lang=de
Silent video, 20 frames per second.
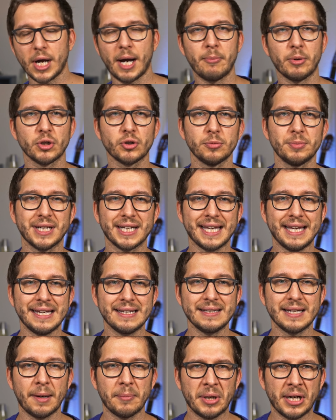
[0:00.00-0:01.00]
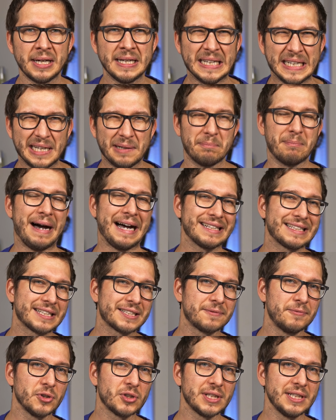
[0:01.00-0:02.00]
kann man drüber reden, aber macht
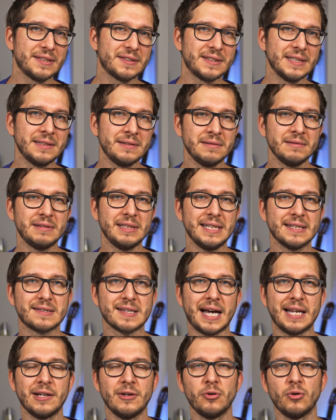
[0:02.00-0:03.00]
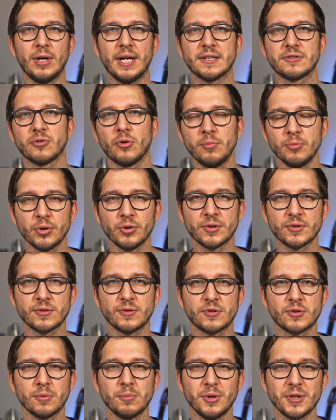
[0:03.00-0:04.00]
das wirklich Sinn, die jetzt alle erst
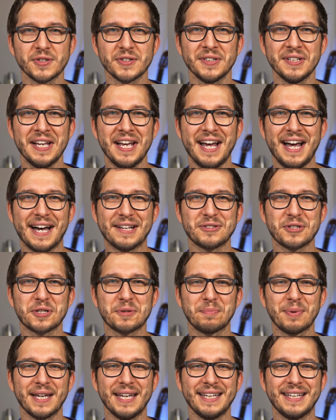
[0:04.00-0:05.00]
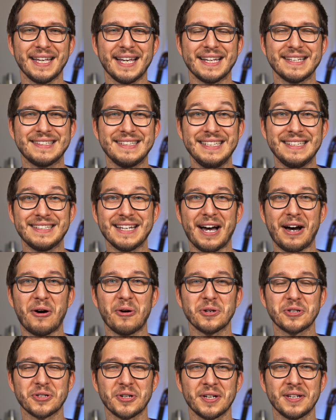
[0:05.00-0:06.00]
umrüsten zu müssen? Also sprich, er sieht da
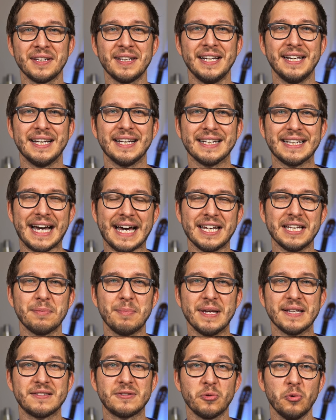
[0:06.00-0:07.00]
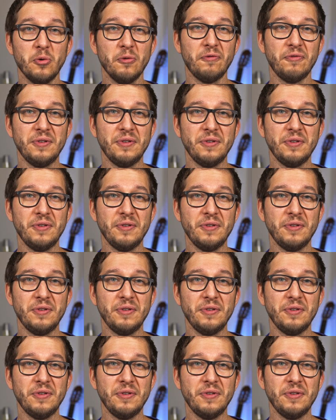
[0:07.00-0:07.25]
auch schon gar nicht mehr so